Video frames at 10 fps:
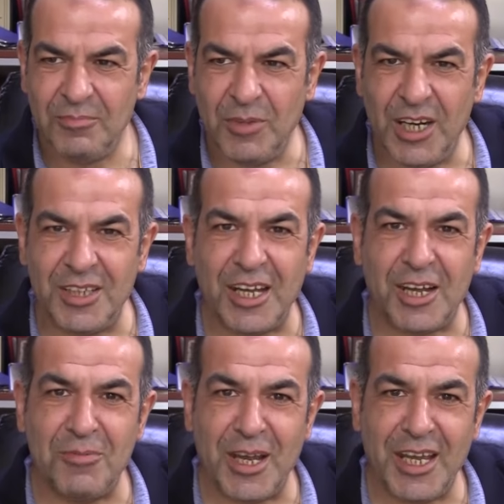Milli
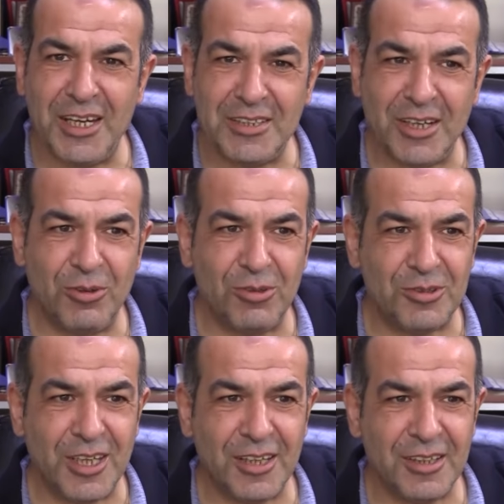takıma gelecek
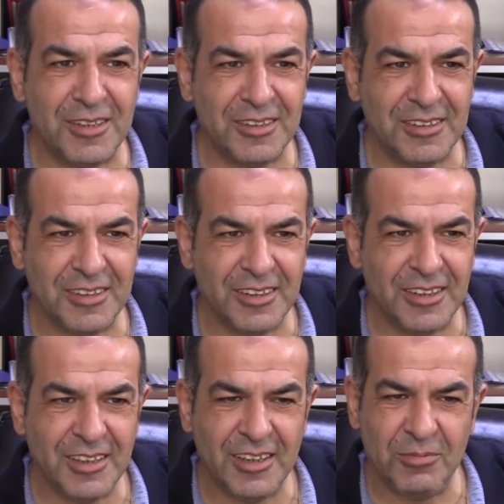olursak
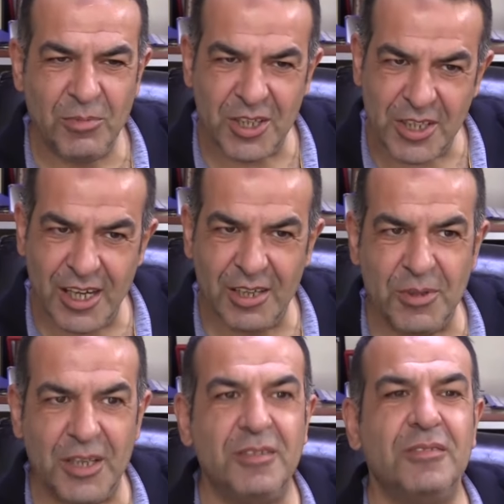başarılı
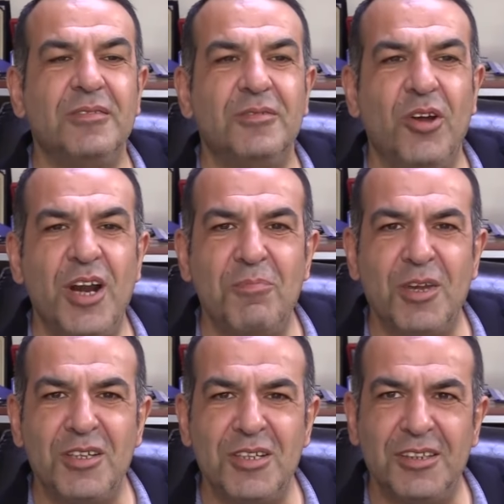bir dönem
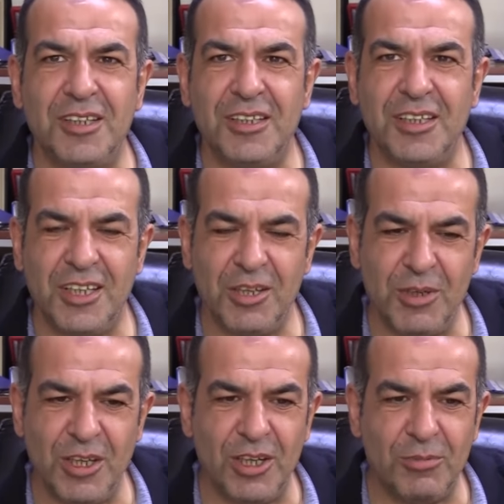geçirdik.
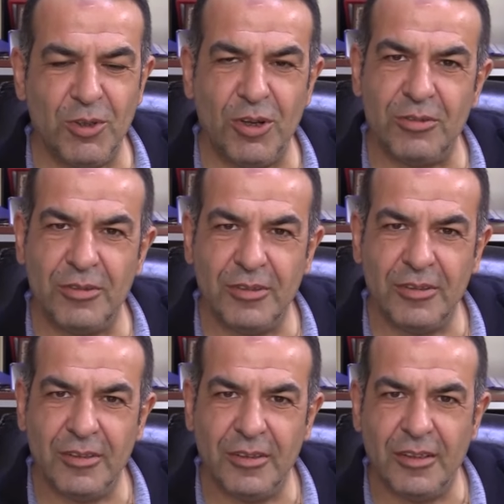2024
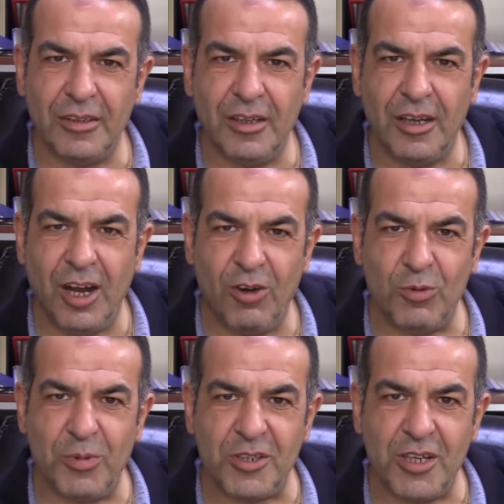
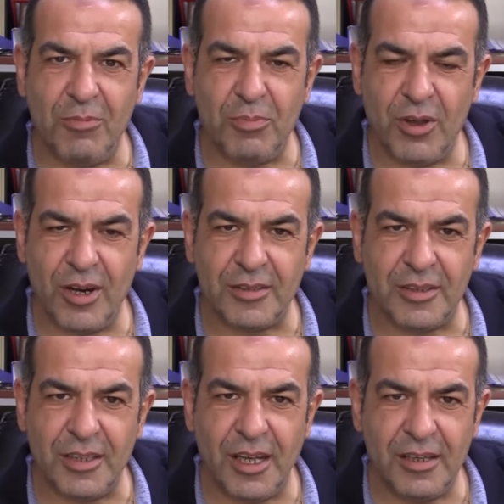Avrupa
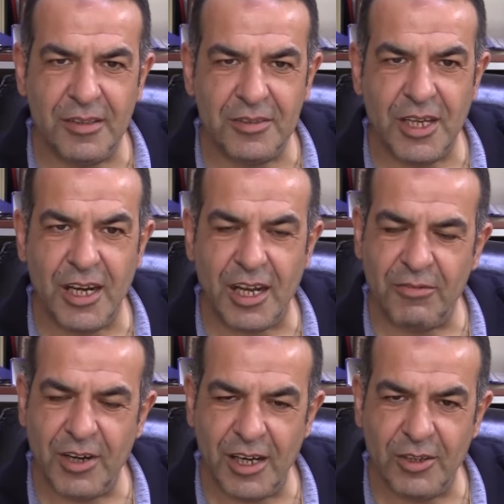Şampiyonası'nda çeyrek
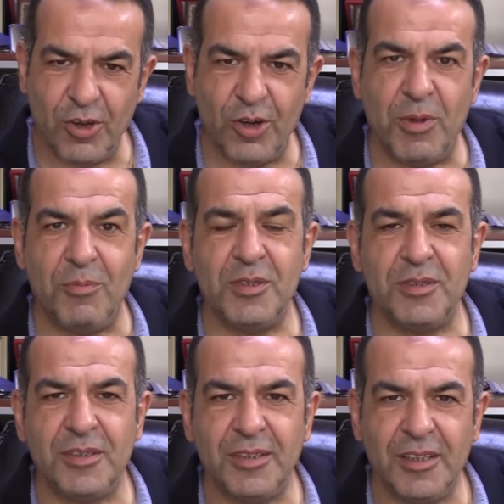finali
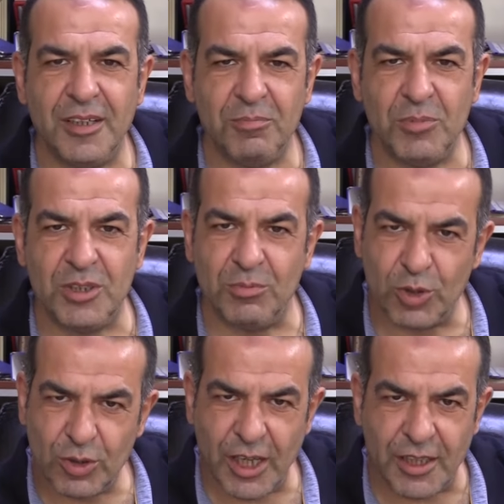görmemiz bizi
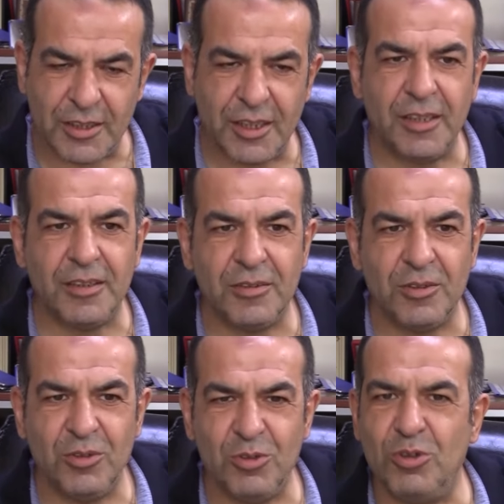mutlu etti.
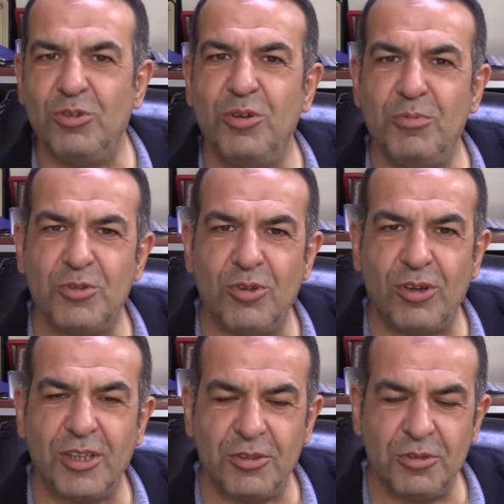Üzüldüğümüz
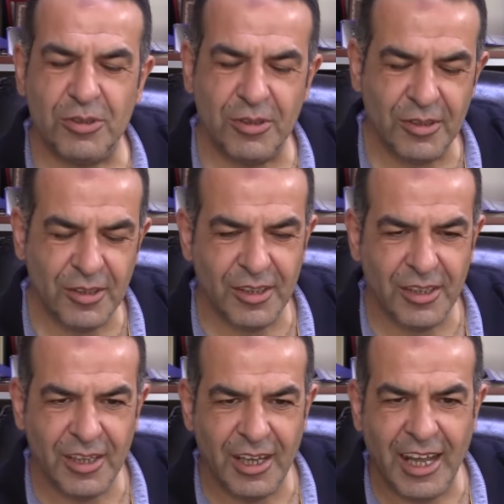nokta şu.
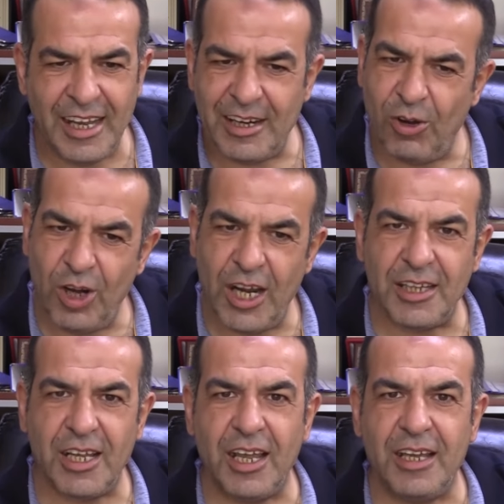Hani
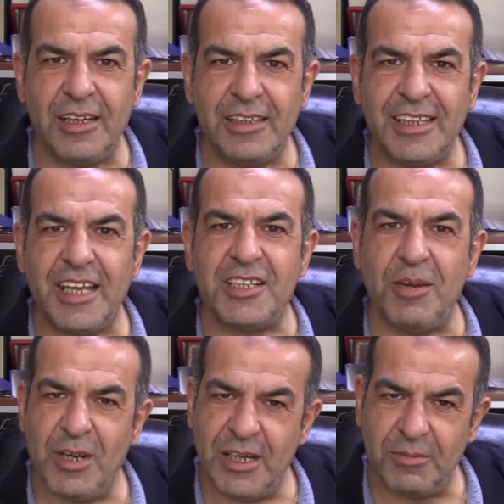Hollanda'yı
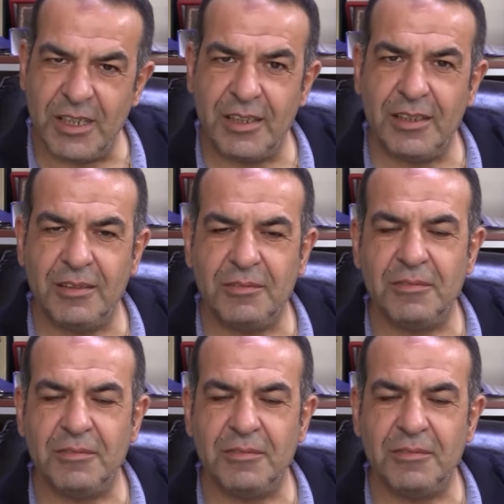geçebilirdik.